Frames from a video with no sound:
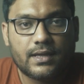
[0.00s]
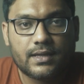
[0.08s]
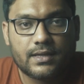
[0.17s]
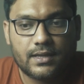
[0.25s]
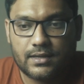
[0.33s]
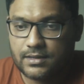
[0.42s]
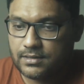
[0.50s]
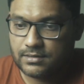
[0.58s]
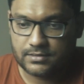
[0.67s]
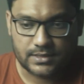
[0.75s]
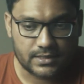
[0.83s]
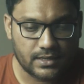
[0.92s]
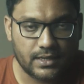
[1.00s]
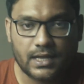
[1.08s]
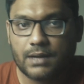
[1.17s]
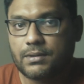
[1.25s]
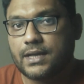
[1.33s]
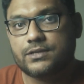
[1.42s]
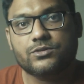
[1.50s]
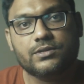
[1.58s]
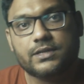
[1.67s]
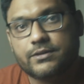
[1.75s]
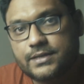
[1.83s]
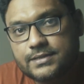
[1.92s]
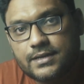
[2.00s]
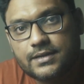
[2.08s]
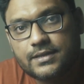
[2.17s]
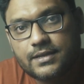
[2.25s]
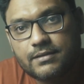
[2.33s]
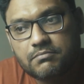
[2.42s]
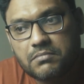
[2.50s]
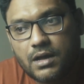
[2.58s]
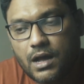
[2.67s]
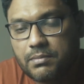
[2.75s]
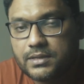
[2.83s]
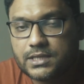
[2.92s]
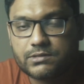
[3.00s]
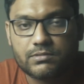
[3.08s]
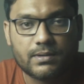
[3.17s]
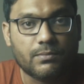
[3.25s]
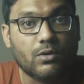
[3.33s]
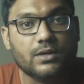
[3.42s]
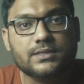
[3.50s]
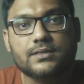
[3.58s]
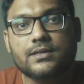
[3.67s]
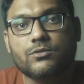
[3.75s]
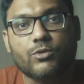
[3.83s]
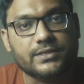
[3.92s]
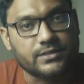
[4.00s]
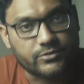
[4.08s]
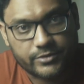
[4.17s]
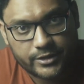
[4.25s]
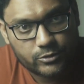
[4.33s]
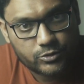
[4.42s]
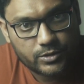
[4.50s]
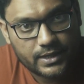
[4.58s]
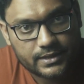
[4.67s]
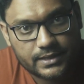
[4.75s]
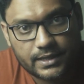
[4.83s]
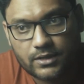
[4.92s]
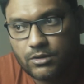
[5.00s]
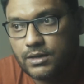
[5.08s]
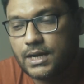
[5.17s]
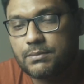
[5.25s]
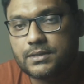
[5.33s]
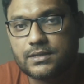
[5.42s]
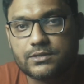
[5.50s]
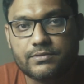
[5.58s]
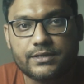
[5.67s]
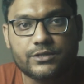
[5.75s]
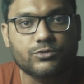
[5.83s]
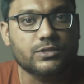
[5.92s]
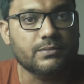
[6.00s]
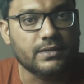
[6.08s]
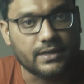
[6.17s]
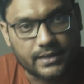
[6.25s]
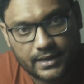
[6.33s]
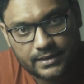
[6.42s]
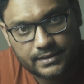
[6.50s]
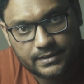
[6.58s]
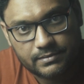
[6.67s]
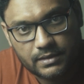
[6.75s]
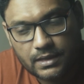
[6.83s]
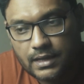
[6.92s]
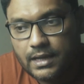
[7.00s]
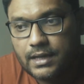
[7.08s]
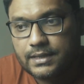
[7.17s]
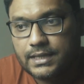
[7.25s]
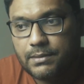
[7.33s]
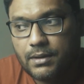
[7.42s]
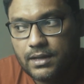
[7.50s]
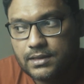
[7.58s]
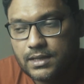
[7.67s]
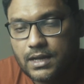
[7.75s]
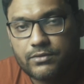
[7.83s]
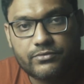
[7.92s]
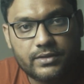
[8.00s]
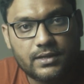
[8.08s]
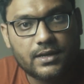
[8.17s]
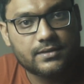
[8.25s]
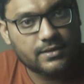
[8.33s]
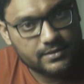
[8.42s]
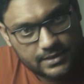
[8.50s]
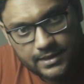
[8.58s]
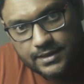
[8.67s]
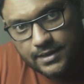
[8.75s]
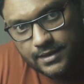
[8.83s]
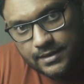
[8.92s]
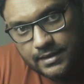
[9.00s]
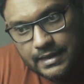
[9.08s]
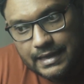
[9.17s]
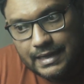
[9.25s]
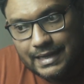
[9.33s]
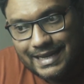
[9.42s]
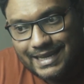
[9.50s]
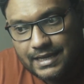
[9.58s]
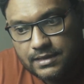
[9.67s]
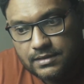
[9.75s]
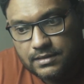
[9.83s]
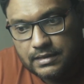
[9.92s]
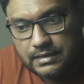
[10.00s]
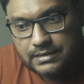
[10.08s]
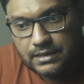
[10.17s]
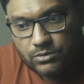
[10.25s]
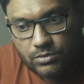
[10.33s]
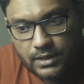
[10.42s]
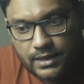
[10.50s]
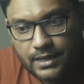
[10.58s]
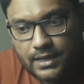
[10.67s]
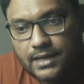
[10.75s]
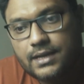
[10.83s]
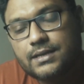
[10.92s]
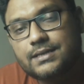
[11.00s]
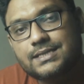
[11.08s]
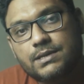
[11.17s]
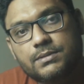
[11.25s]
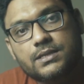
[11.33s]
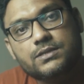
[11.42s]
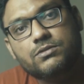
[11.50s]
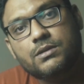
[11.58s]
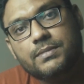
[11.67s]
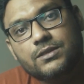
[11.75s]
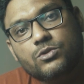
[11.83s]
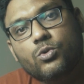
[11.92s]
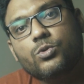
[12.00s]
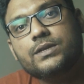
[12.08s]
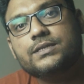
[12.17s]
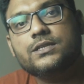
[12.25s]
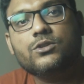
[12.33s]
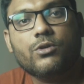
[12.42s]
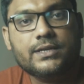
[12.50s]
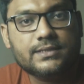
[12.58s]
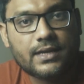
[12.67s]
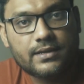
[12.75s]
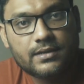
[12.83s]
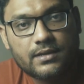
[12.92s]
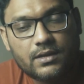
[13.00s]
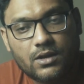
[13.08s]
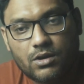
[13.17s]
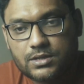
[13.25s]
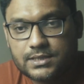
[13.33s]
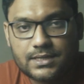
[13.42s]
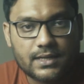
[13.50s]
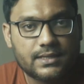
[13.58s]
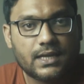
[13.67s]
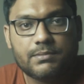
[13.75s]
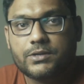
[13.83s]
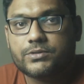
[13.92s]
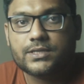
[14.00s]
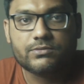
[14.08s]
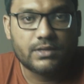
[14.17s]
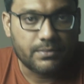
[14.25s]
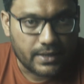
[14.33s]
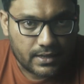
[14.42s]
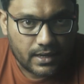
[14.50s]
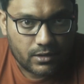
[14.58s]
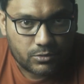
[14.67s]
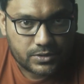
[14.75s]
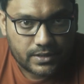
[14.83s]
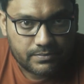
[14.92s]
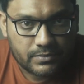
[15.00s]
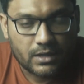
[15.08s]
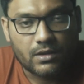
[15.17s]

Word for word: है कि जैसे ही आप आईएसओ इंक्रीज़ करते हैं आपकी तस्वीर में बहुत ज़्यादा नॉइज़ इंट्रोड्यूस हो जाती है और आपकी तस्वीर यूजेबल नहीं रहती ये बात काफ़ी हद तक ठीक है लेकिन ज़रूरी नहीं है कि किसी भी तस्वीर में थोड़ी सी नॉइज़ आए और उसके साथ ही आपकी वो तस्वीर बेकार हो जाए